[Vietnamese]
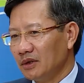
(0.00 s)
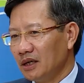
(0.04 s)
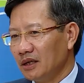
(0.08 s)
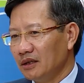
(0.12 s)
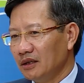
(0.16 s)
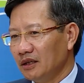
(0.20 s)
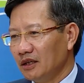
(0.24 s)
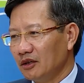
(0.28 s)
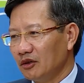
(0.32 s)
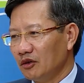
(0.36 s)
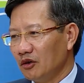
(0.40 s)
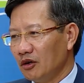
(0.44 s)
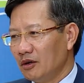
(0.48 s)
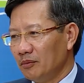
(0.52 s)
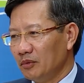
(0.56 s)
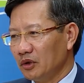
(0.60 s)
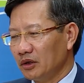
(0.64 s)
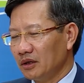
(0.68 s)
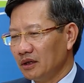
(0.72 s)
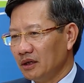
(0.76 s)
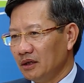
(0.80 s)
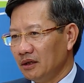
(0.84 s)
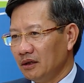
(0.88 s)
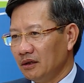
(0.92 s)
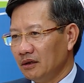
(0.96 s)
ta nên có một
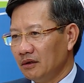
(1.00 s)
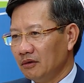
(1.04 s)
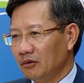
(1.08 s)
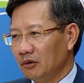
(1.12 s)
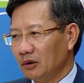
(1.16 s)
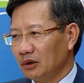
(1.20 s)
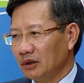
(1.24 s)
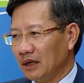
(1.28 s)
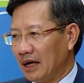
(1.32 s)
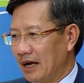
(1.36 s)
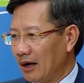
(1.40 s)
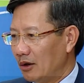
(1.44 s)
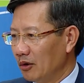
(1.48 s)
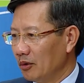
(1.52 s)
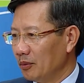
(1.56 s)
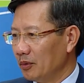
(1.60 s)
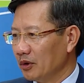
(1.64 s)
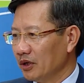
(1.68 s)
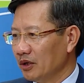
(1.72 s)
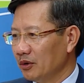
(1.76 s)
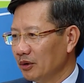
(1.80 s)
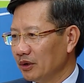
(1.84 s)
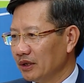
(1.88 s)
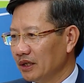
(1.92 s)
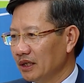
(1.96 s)
cái hội thảo,
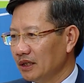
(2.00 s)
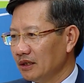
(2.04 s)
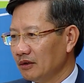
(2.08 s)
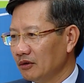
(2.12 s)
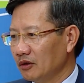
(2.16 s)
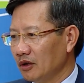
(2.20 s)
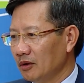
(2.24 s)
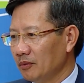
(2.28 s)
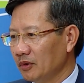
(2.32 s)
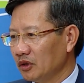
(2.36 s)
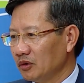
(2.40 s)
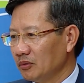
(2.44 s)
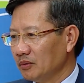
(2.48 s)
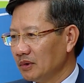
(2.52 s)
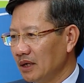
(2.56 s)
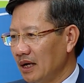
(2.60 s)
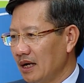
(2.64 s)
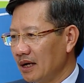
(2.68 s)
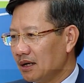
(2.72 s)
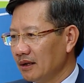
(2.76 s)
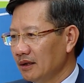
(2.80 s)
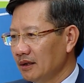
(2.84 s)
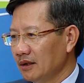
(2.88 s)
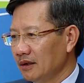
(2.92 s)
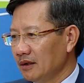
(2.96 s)
cái hội nghị để nói mà chúng
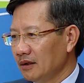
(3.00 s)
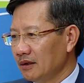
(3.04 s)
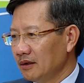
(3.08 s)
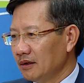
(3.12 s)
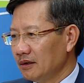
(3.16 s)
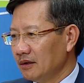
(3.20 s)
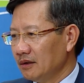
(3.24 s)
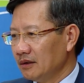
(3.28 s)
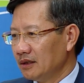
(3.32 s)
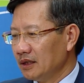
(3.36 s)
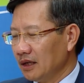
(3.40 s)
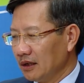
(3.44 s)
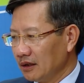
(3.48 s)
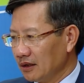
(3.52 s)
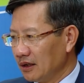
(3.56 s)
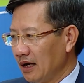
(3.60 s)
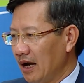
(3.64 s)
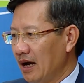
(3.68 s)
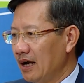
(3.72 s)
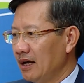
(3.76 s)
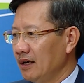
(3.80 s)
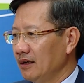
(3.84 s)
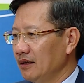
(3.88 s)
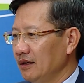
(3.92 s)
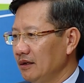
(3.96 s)
ta triển
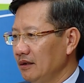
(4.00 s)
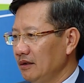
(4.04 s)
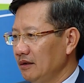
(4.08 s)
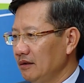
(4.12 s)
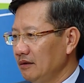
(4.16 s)
khai cái